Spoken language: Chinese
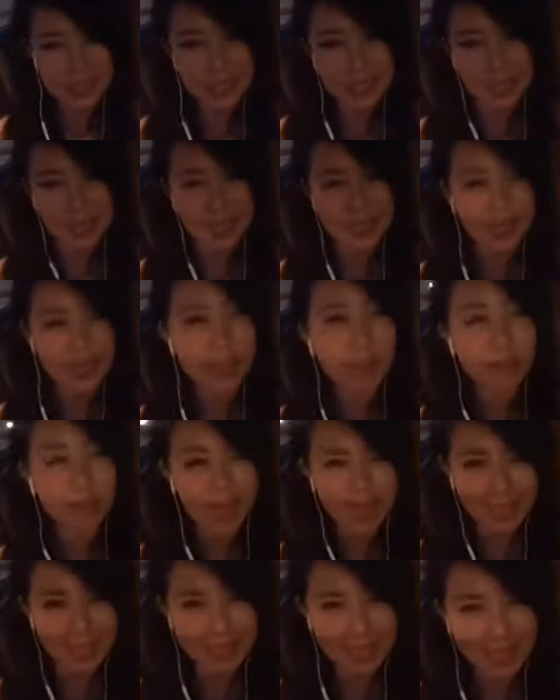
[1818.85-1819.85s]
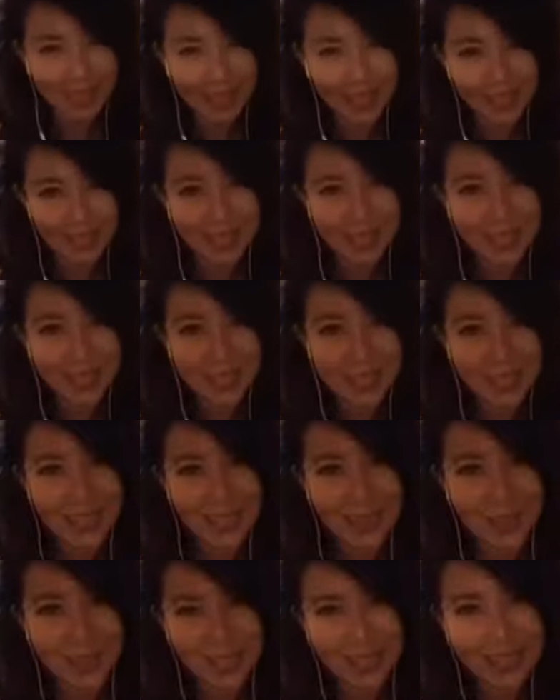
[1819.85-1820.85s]
下这个房地产哈，然
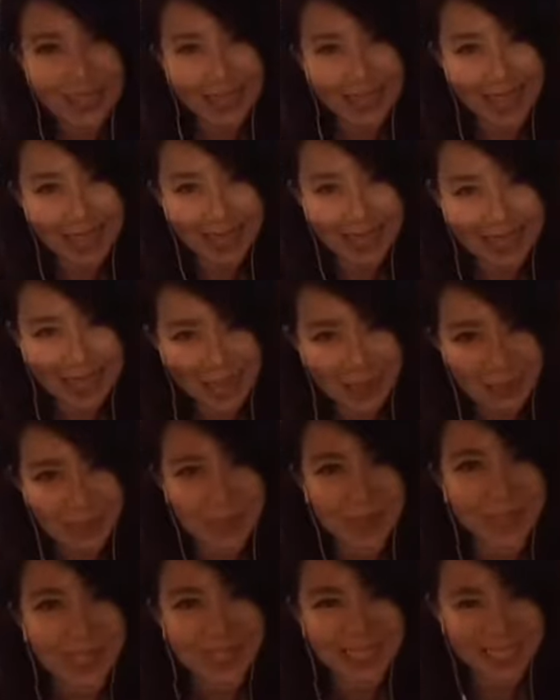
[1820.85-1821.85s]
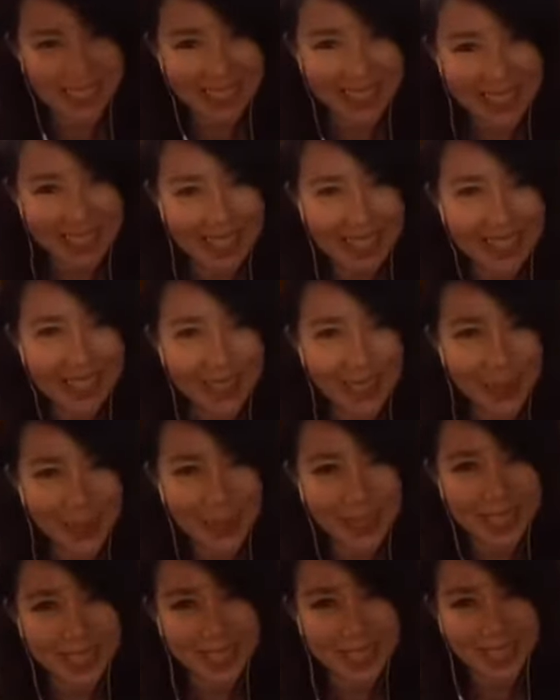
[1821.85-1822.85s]
后提醒大家，记得如
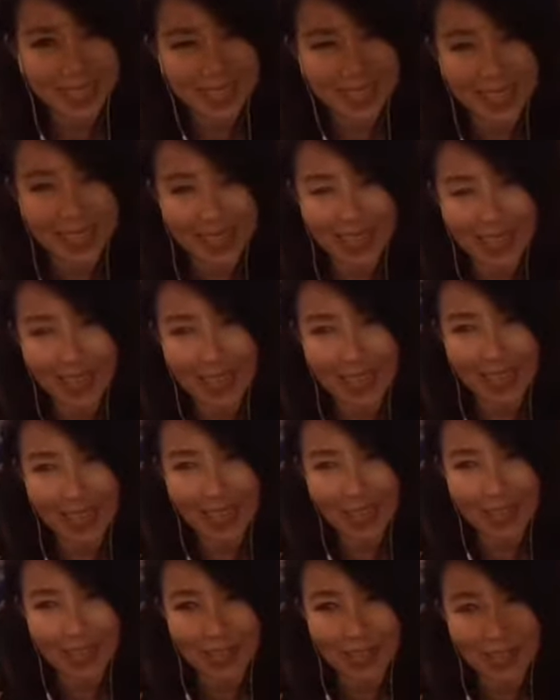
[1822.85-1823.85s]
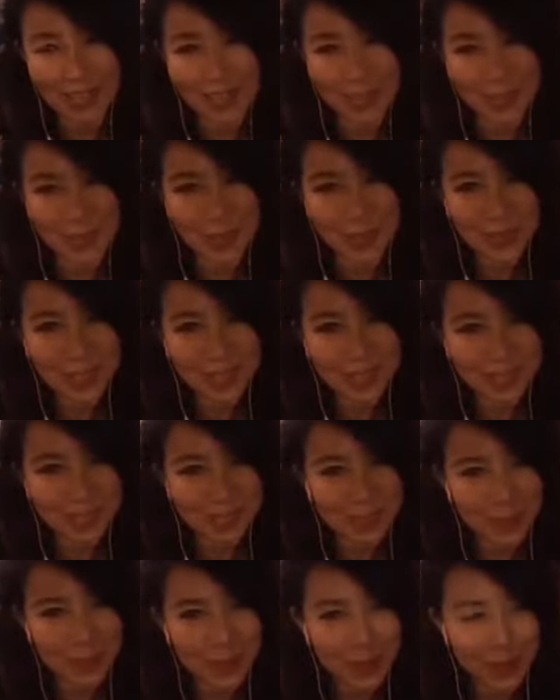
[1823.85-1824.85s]
果你的啊，如果你经
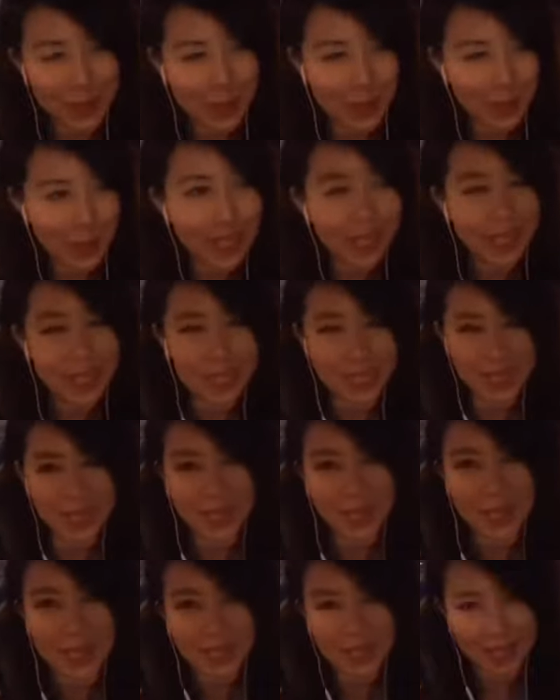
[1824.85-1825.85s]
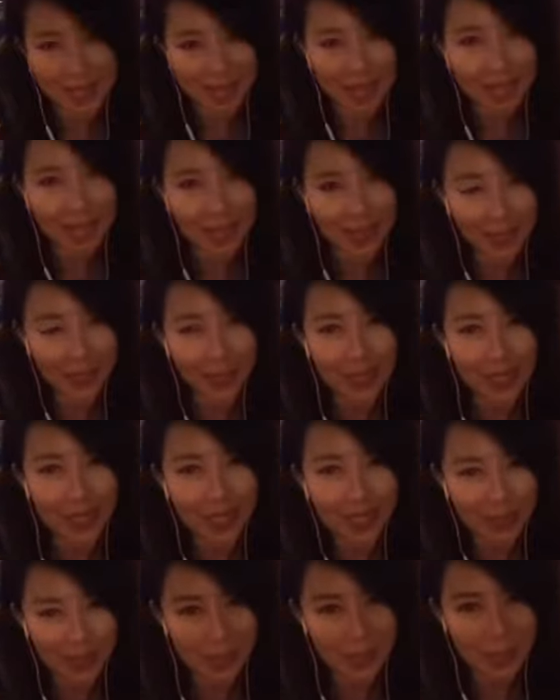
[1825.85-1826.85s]
济没有什么问题，你可以考虑
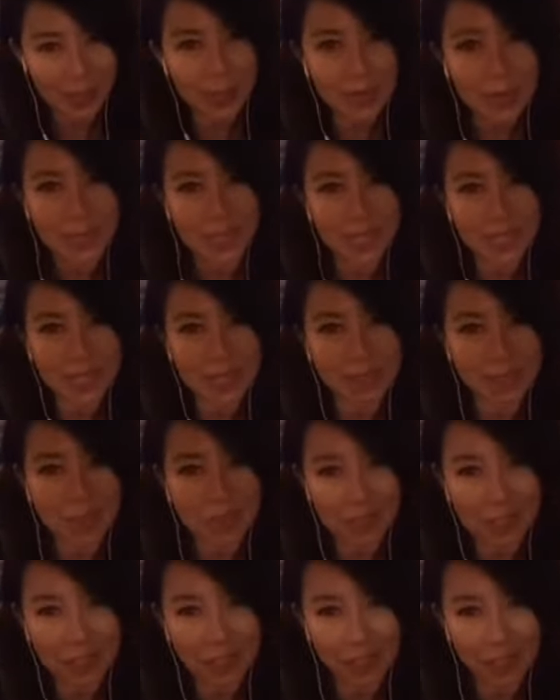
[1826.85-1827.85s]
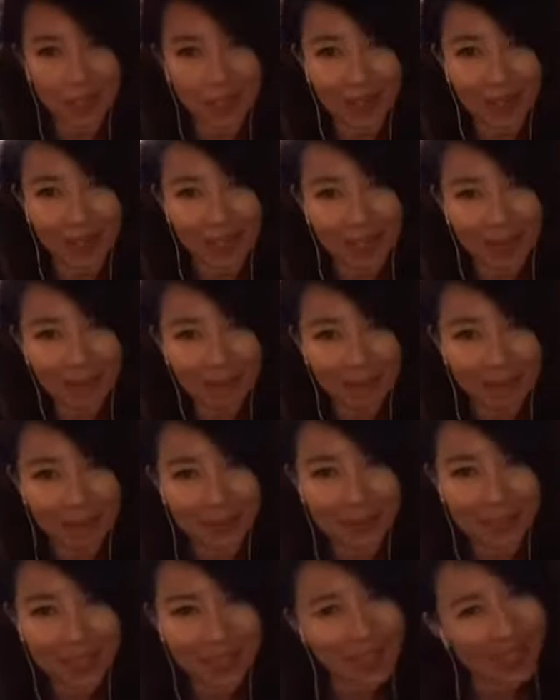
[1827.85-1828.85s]
往投资这方面去。OK，
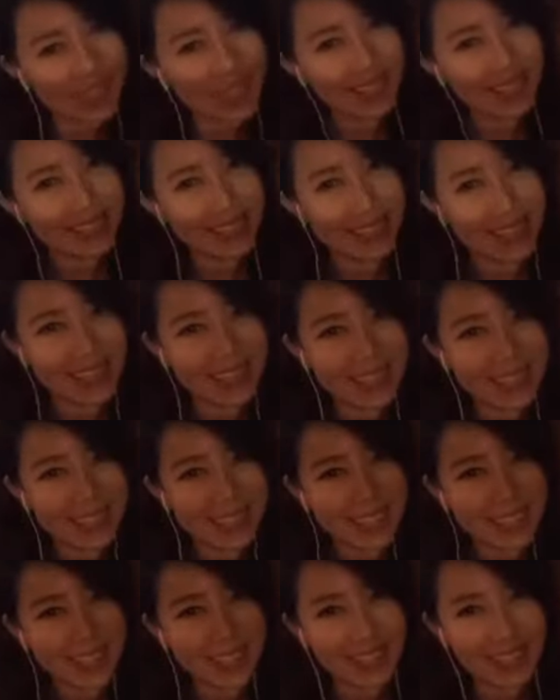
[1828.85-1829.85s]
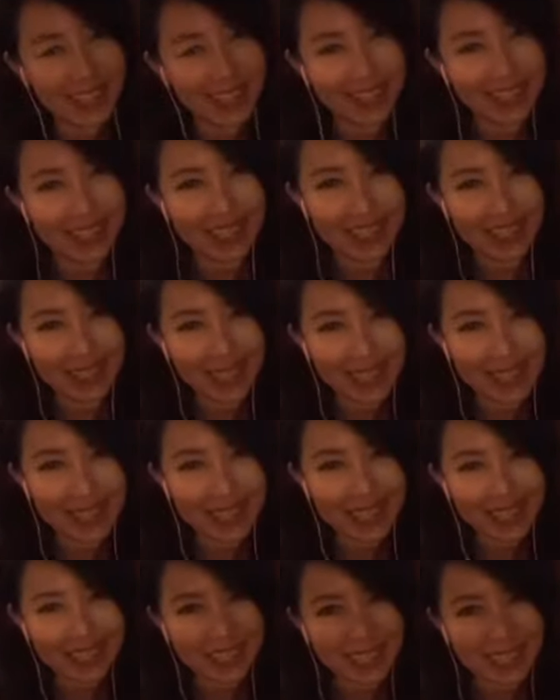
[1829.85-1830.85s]
就这样子啦。OK，所以
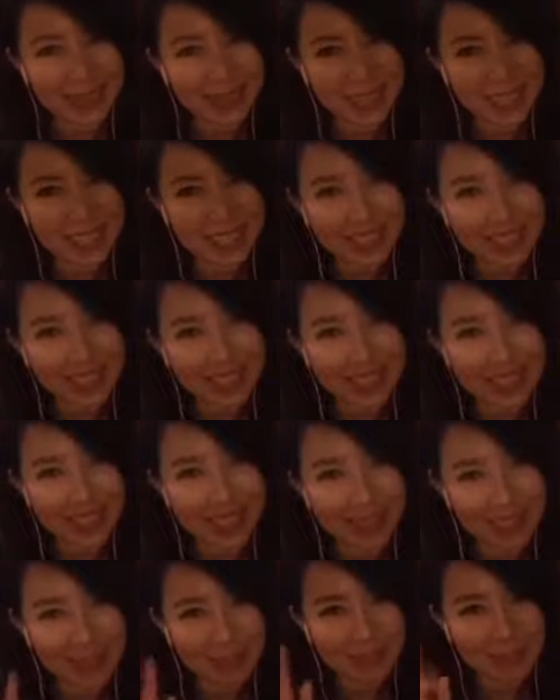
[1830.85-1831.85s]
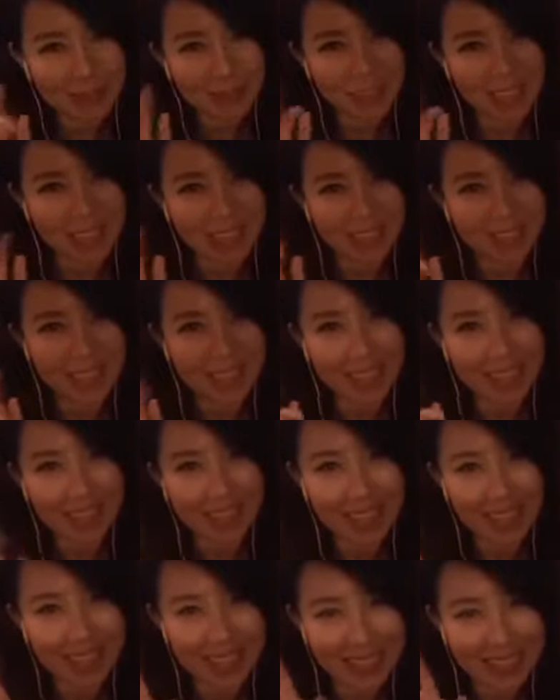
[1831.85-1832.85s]
谢谢你们的时间了哈，拜拜，晚安，
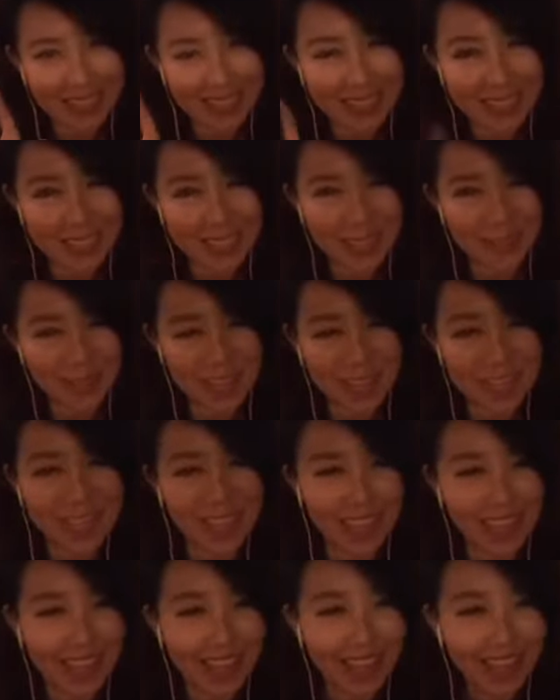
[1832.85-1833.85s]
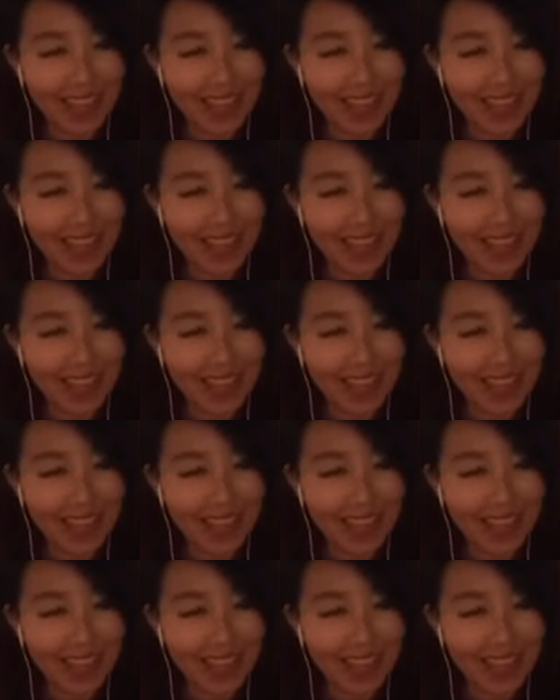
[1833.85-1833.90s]
大家记得吃饭哈。